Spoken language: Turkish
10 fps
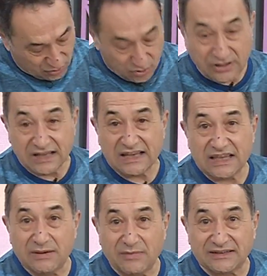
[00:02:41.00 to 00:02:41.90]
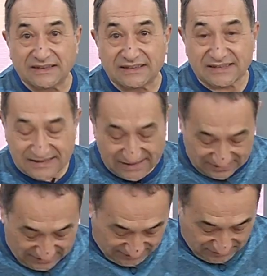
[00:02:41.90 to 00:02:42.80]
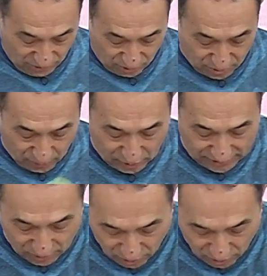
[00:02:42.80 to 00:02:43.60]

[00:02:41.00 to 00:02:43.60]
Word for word: şu iman tahtası yani karnının olduğu bölgeyi